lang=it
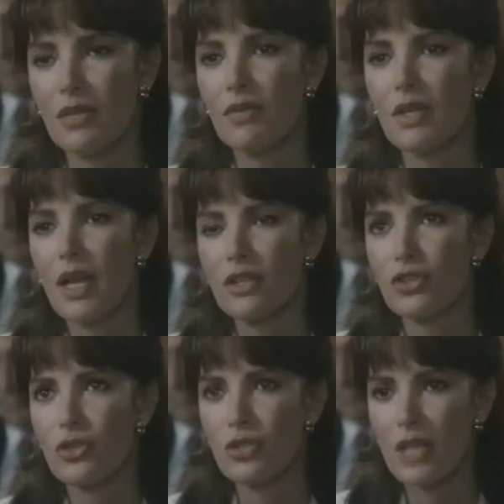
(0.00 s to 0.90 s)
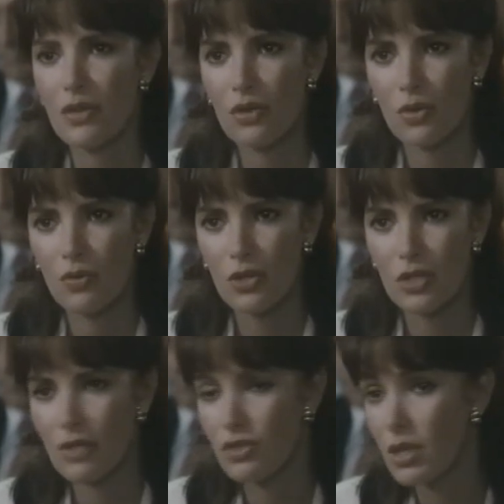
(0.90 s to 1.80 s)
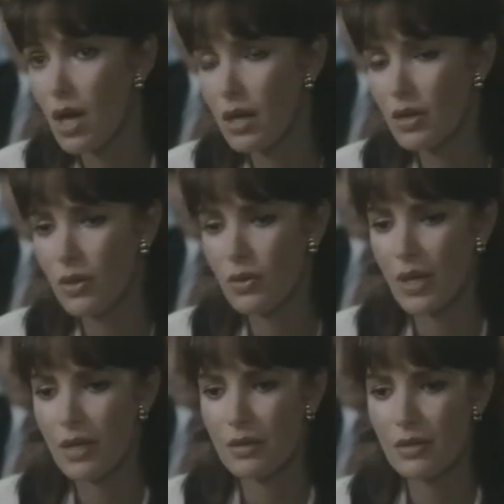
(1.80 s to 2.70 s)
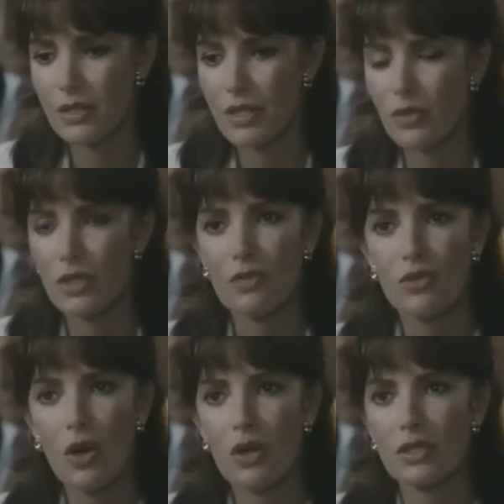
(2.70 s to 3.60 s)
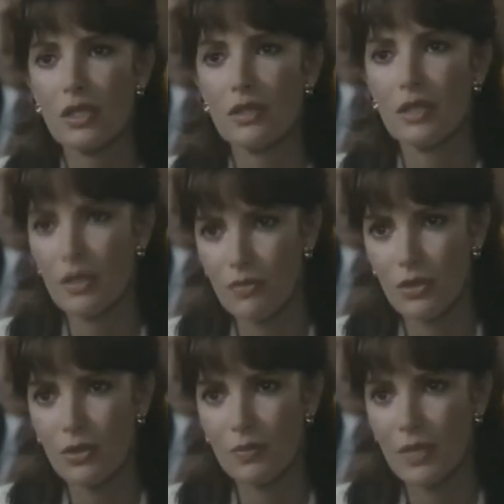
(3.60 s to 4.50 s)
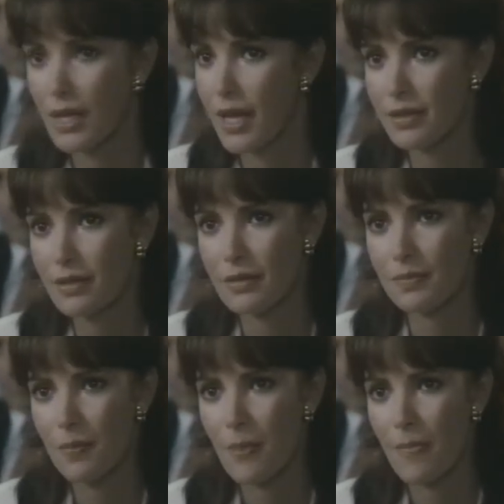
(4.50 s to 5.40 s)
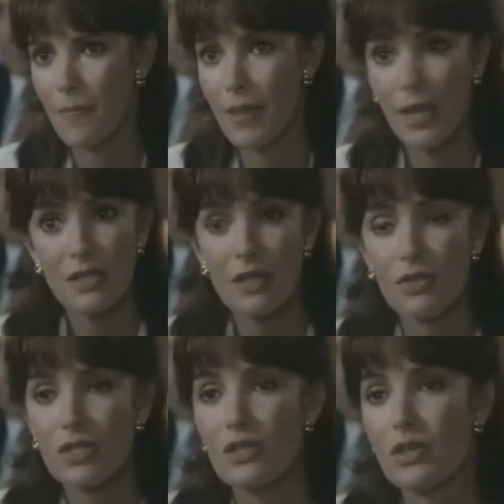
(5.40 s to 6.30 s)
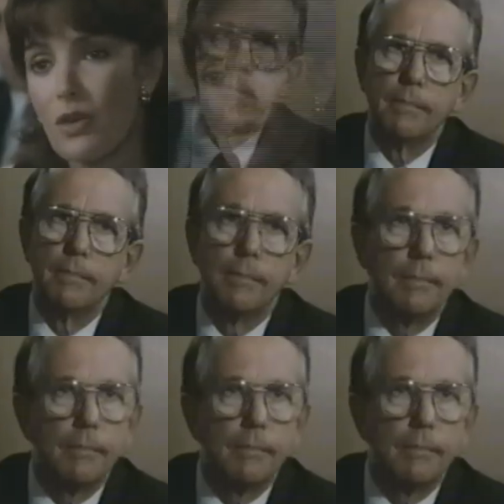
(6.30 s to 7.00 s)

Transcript: Ho tenuto delle lezioni all'Università di Chicago e una serie di conferenze a Denver, ad Atlanta e a San Francisco.